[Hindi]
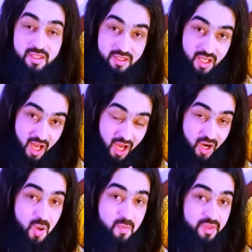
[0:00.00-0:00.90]
यह
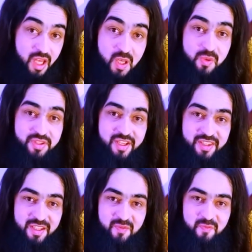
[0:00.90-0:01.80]
आराम नहीं हो
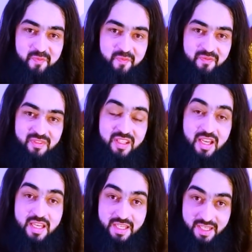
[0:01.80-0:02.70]
सकते
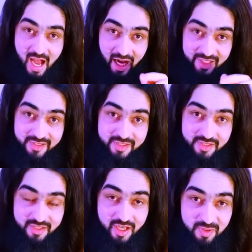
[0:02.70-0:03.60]
यह हादिसे
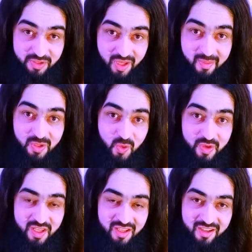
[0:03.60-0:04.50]
शहीद साबित
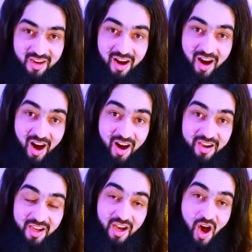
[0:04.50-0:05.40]
हुई
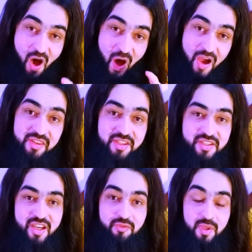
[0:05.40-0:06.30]
और आयत
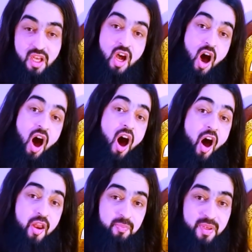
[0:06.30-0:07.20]
शहीद भी
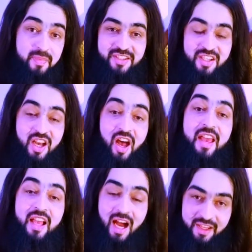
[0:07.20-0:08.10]
और भी में
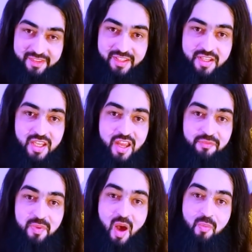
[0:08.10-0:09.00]
एक आदिश
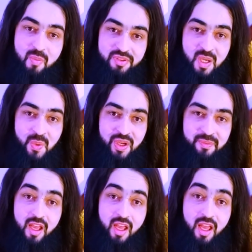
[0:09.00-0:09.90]
शरीफ में आपको बताऊंगा
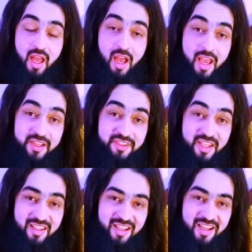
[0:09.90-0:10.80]
एक
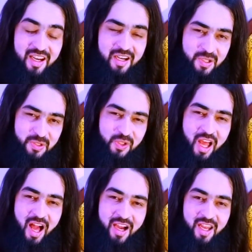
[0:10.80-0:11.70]
दिन रसूल
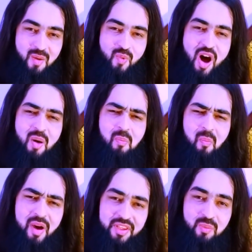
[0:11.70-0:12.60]
अकरम
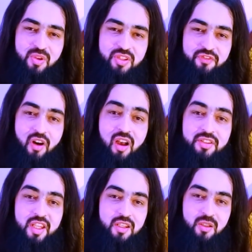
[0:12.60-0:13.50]
मोहम्मद मुस्तफ़ा
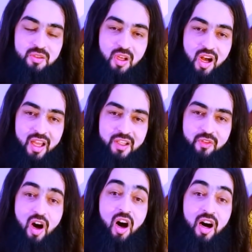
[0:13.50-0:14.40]

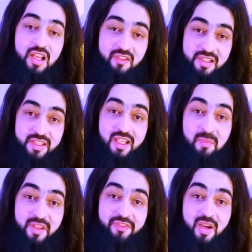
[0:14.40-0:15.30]
सल्लल्लाहु अलैहि वसल्लम
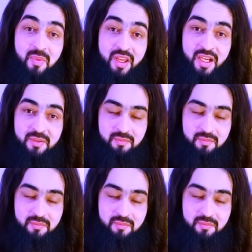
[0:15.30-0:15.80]
ने फरमाया